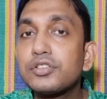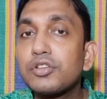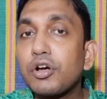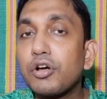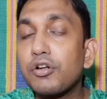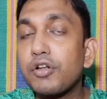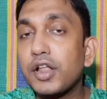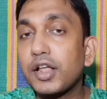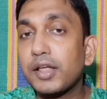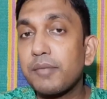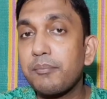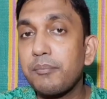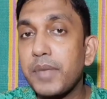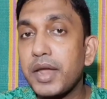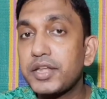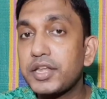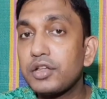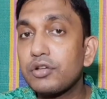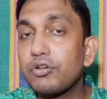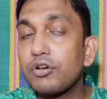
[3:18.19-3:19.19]
যখন নাকি
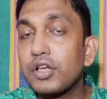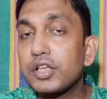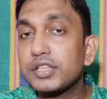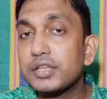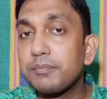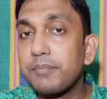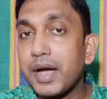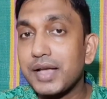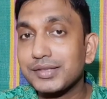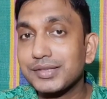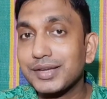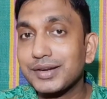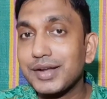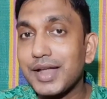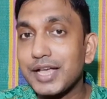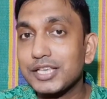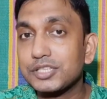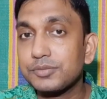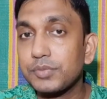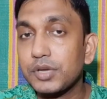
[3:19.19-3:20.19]
মেটিং হয়ে যে বাচ্চাটা
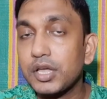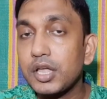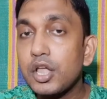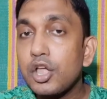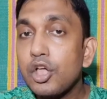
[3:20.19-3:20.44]
আসবে